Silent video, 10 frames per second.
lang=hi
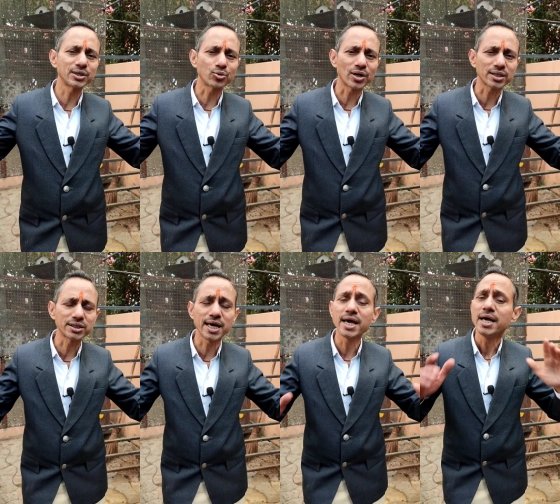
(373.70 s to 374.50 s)
ठीक होने
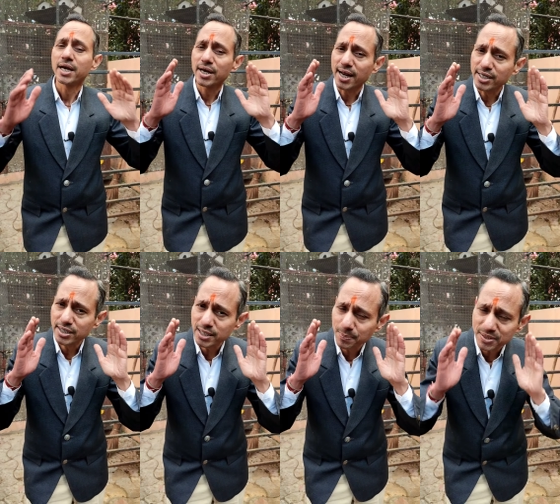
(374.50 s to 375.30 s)
लगती हैं
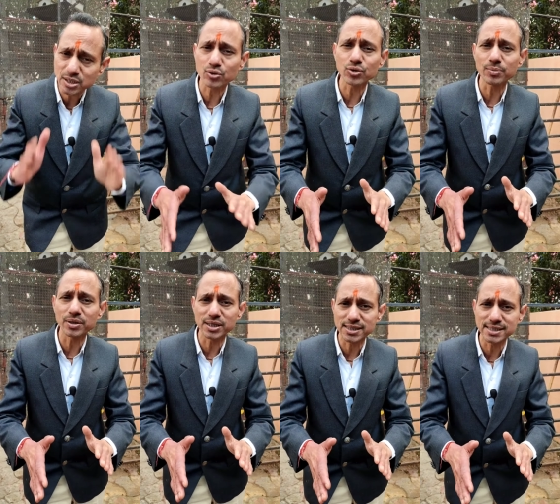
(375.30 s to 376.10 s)
90 परसेंट ऑफ द
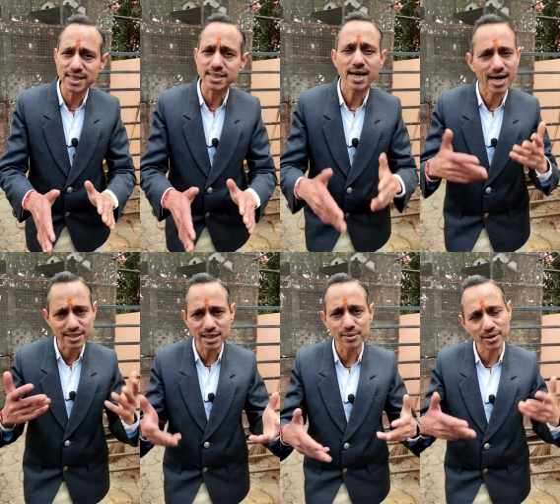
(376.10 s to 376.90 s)
डिसीजेज
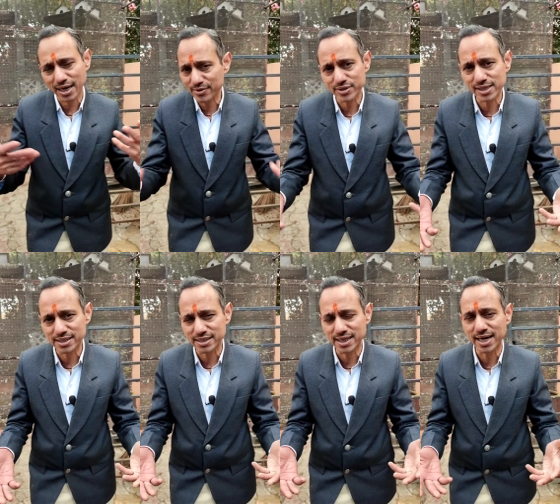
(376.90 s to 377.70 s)
आजकल लाइफस्टाइल
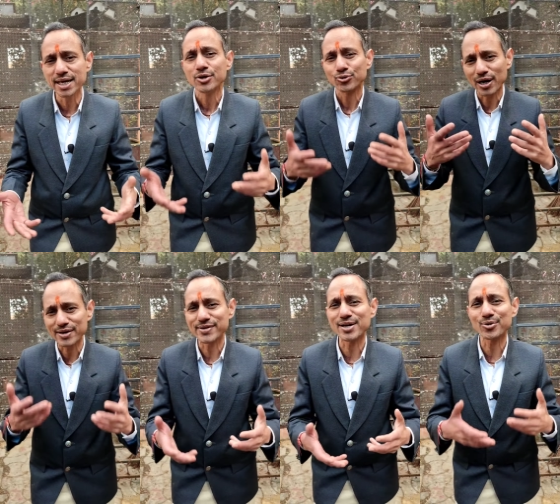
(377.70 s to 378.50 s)
डिसीज हैं तो
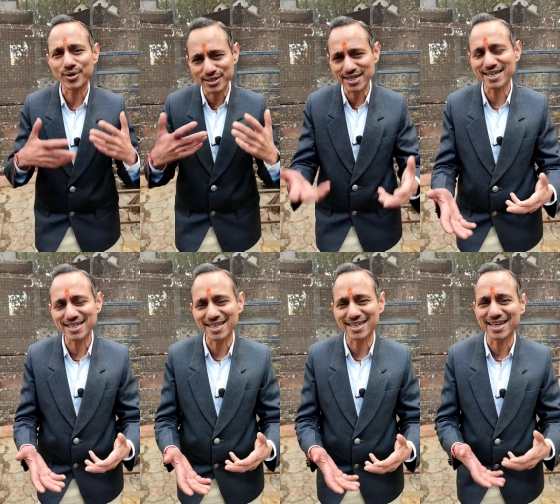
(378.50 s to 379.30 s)
लाइफस्टाइल को नेचर के
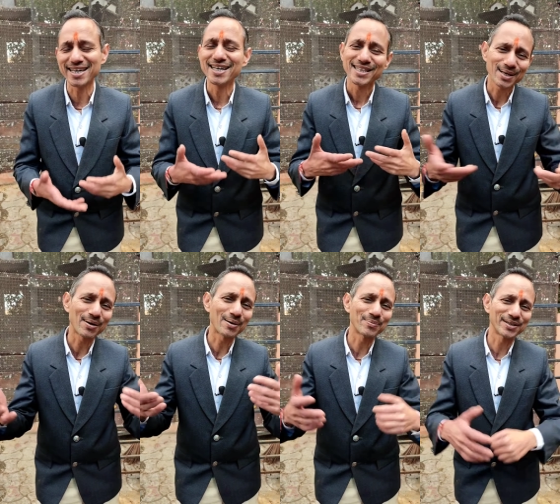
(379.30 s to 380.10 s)
साथ रखें
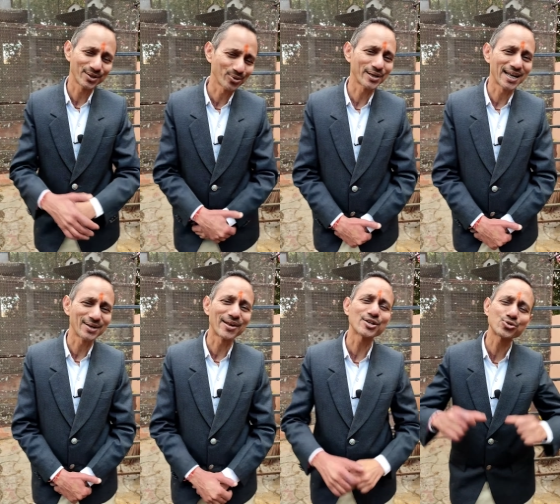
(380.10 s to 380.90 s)
तब आप निरोगी
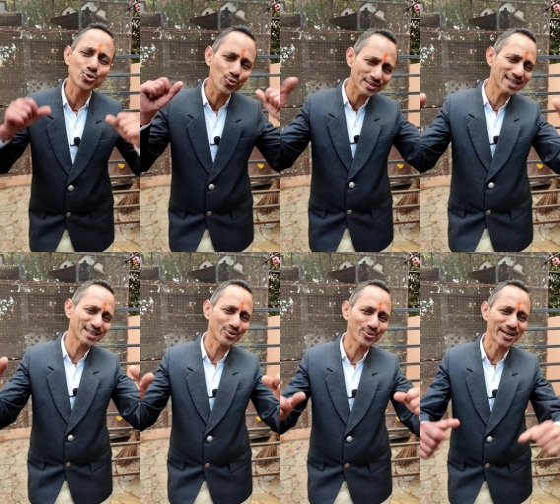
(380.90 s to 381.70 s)
रहने वाले हैं सौ वर्ष
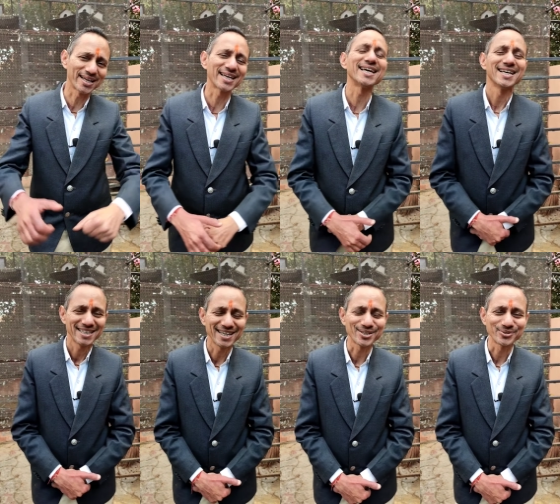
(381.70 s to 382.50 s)
तक निरोगी रहेंगे
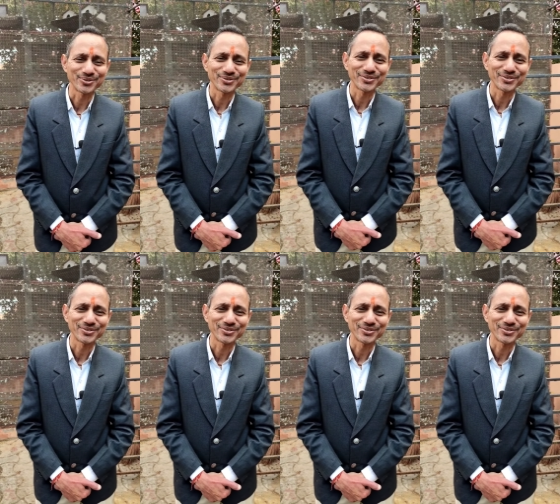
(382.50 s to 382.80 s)
थैंक यू